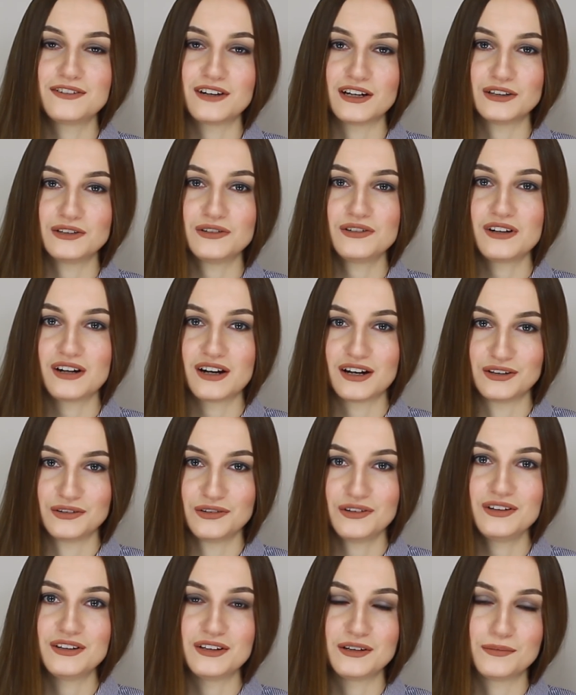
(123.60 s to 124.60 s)
в которых
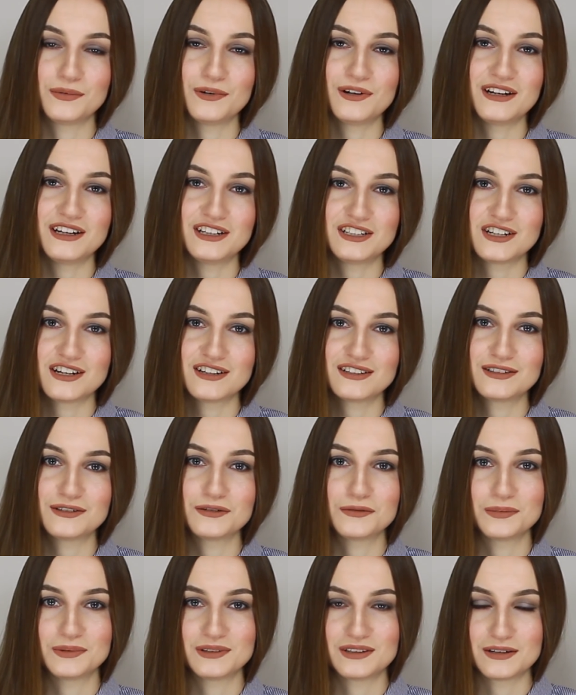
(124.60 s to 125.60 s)
оно наиболее
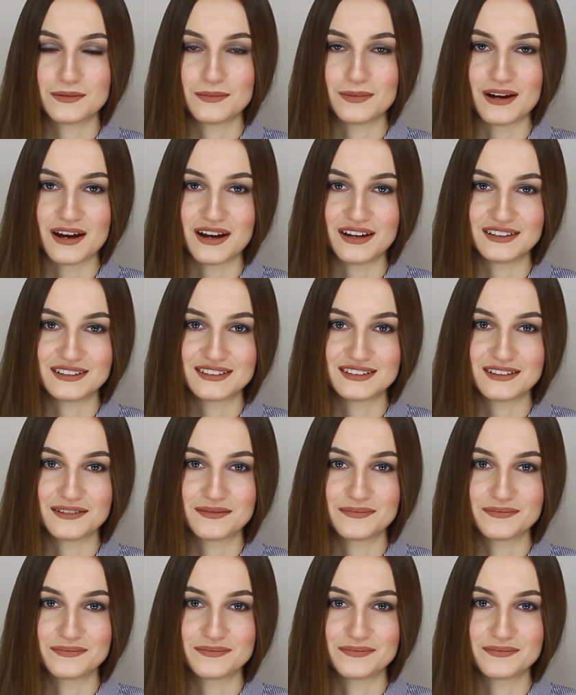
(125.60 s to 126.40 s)
часто употребляется.